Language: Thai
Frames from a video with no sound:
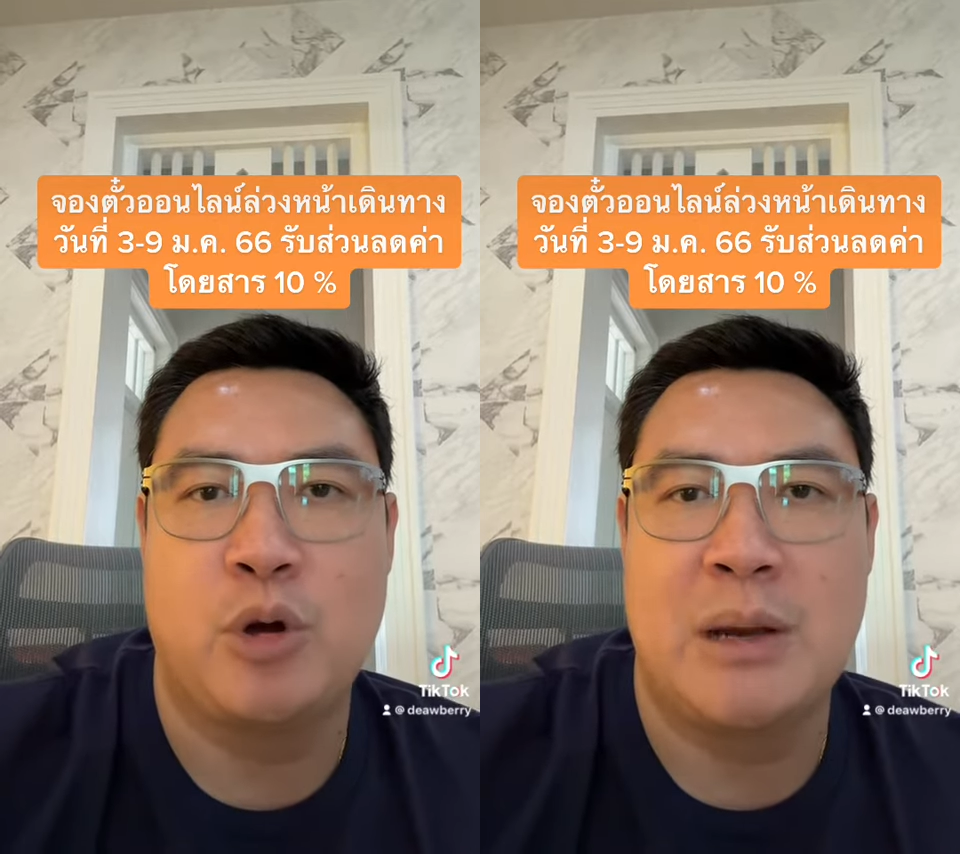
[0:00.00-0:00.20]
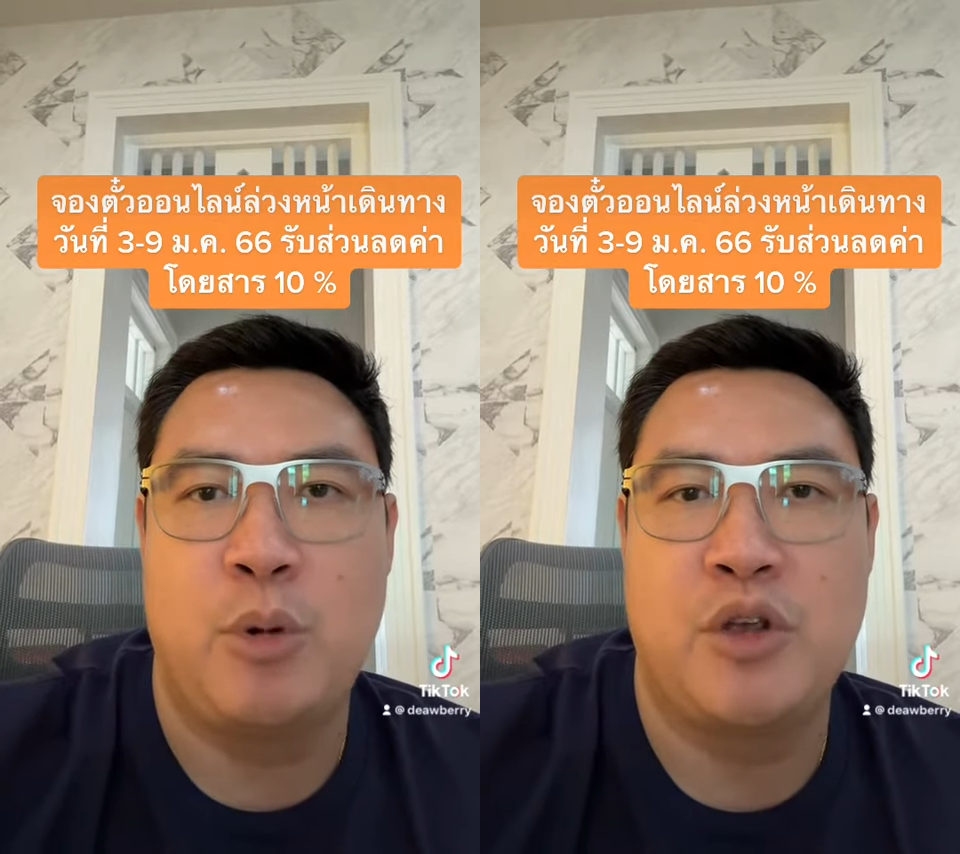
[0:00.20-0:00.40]
ร
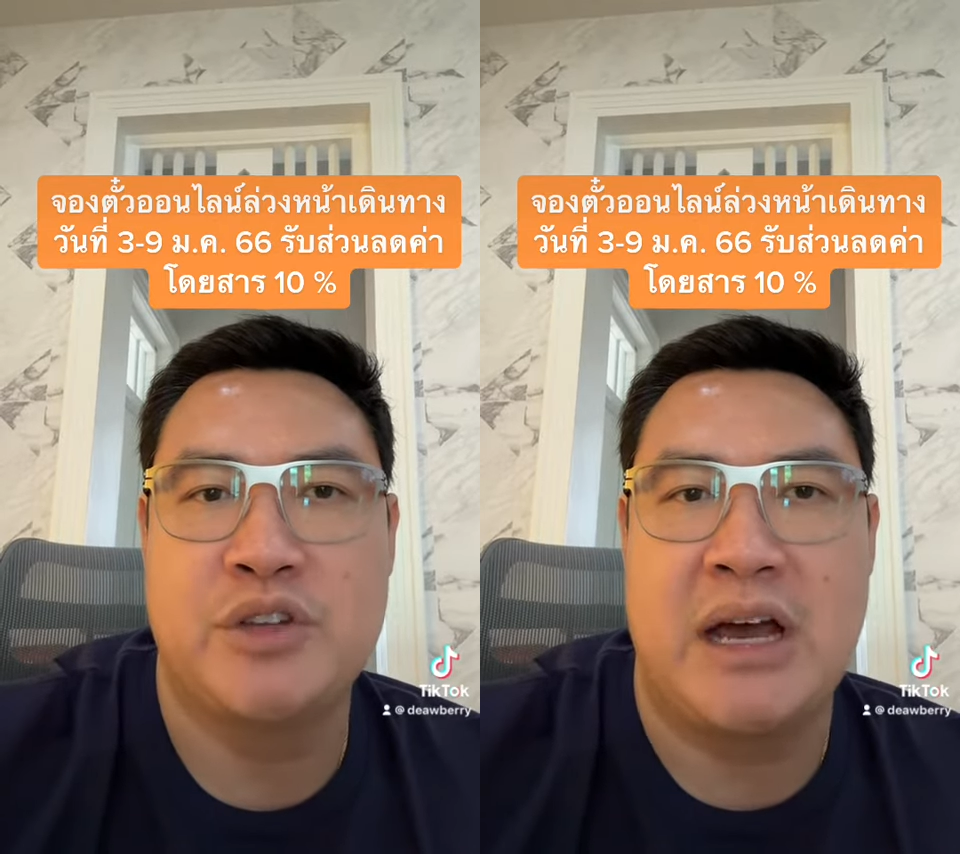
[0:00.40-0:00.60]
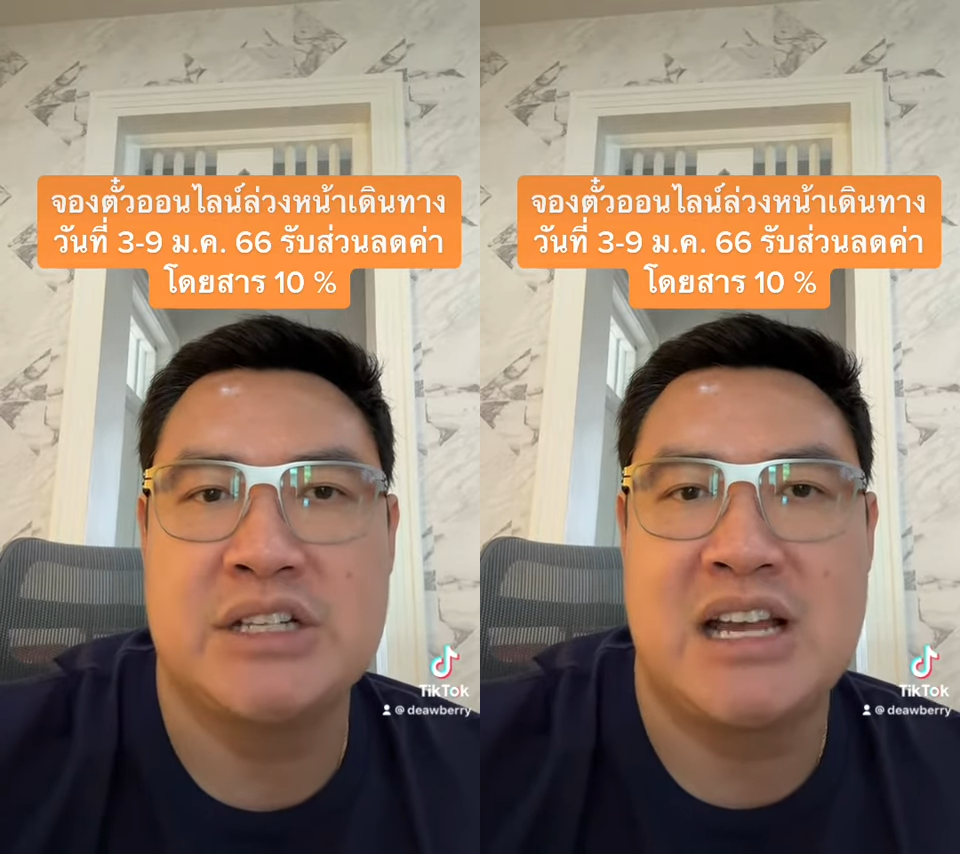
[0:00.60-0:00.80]
องรับผู้โด
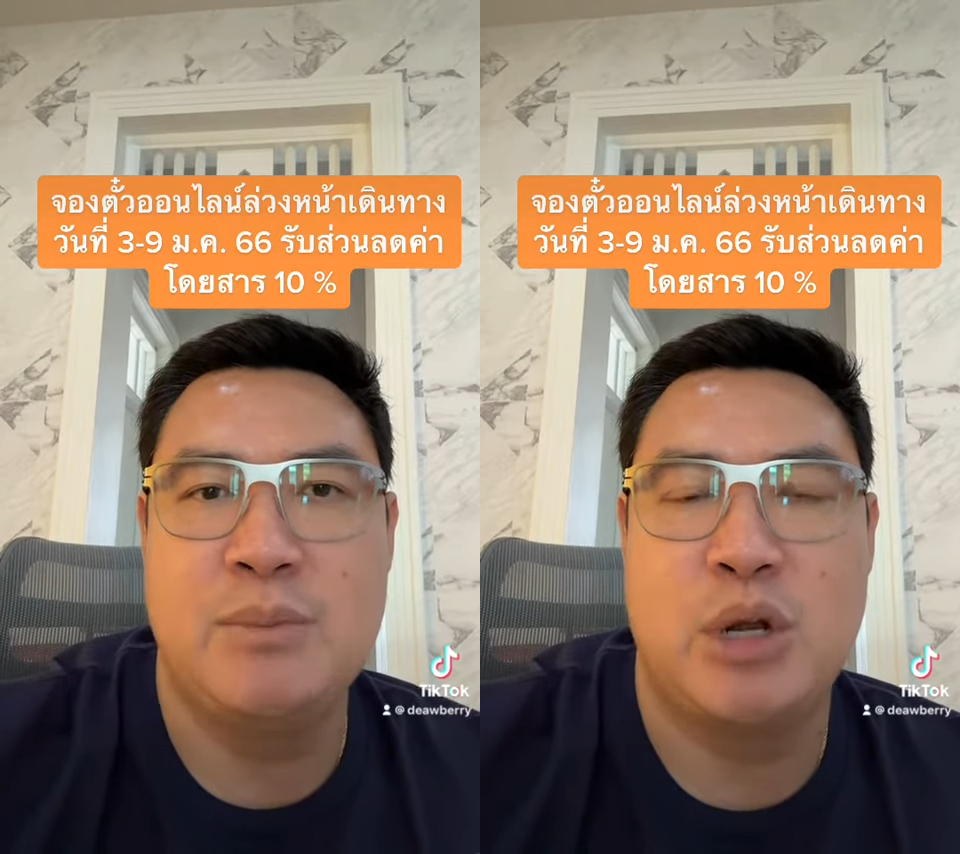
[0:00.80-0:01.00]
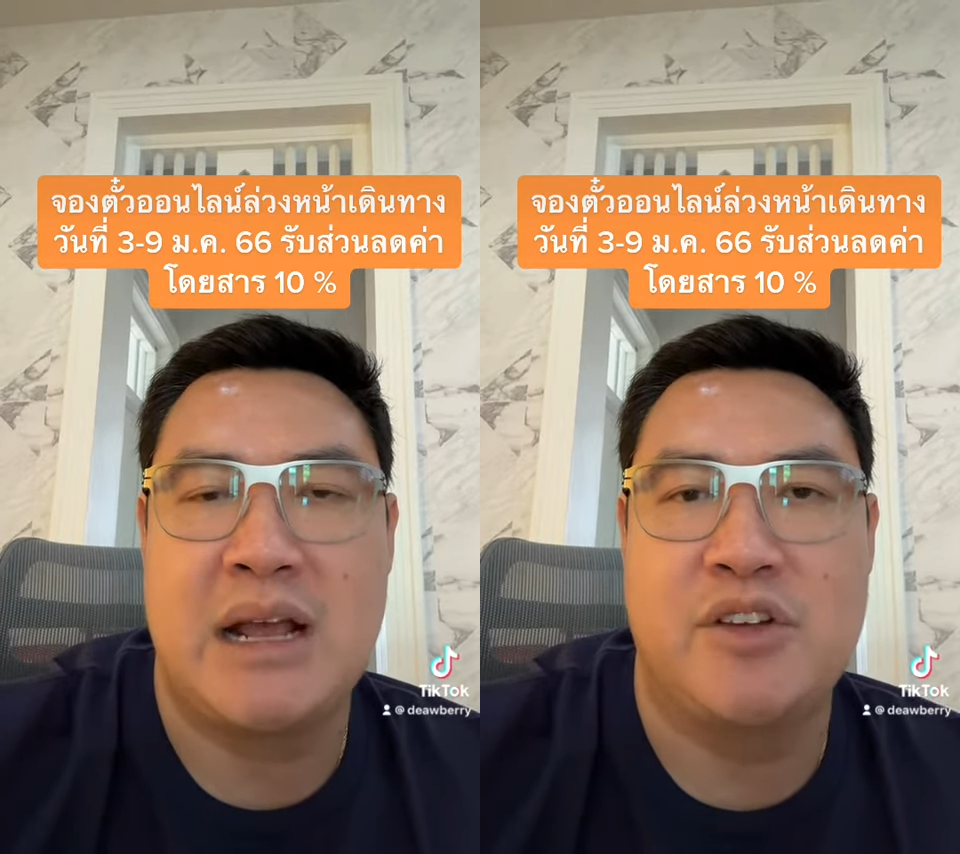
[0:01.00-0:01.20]
ยสารใช้
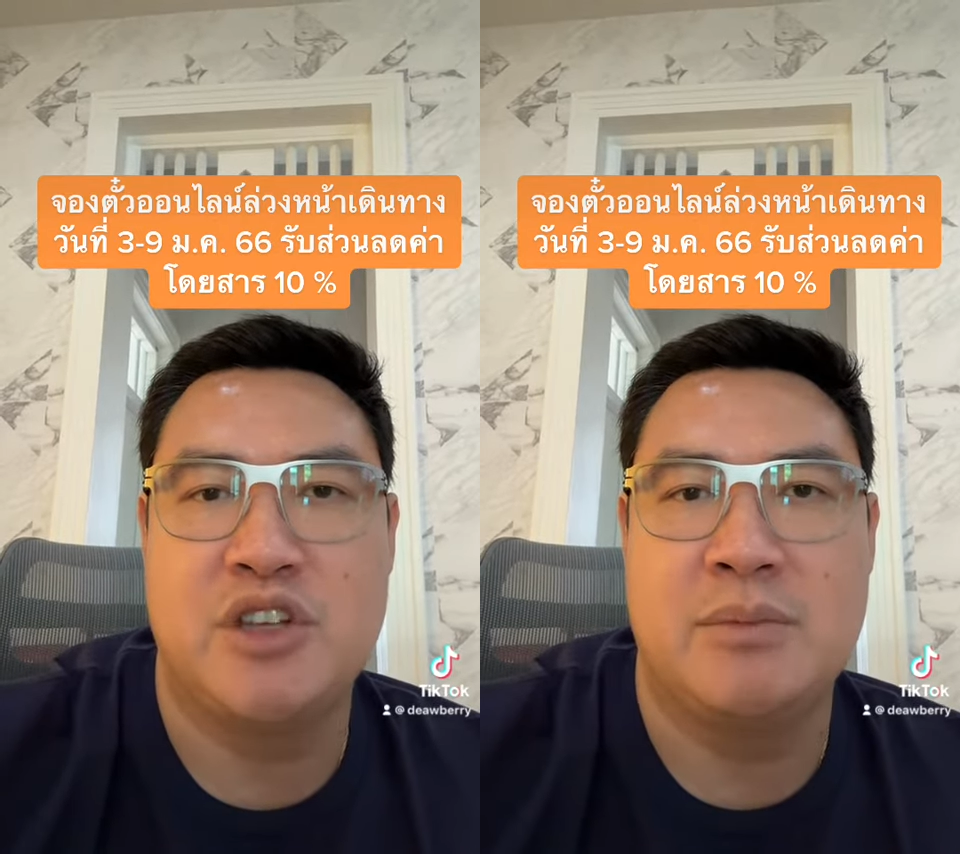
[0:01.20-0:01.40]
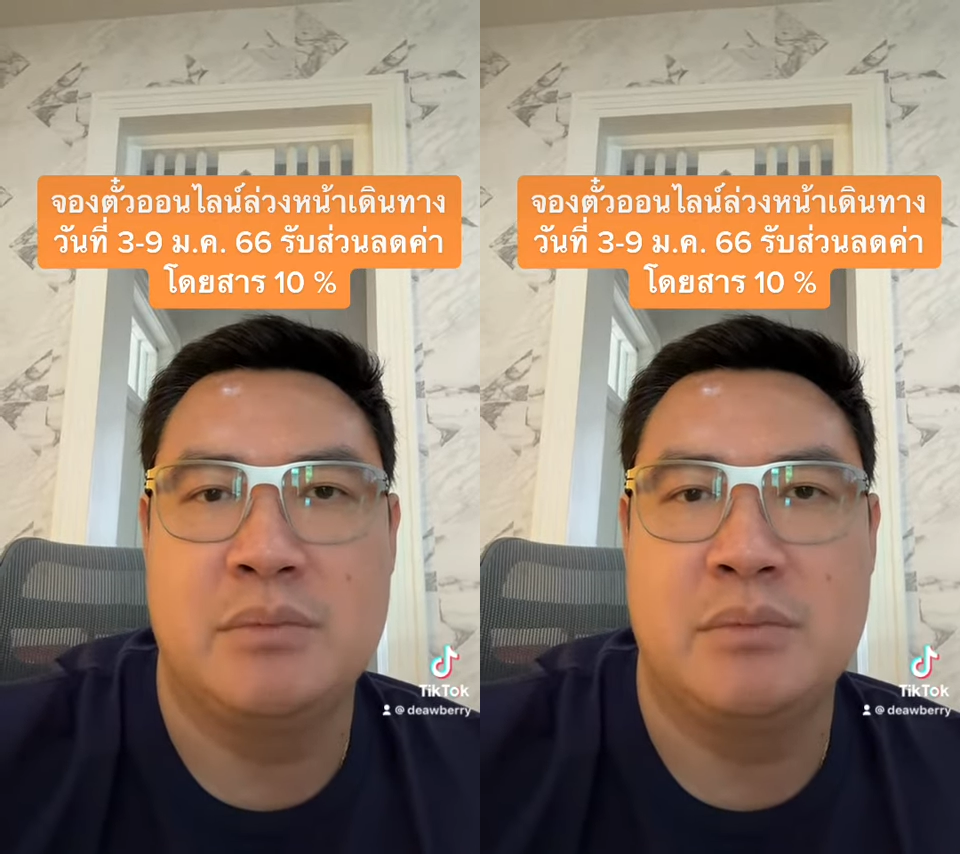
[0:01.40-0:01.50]
บริการ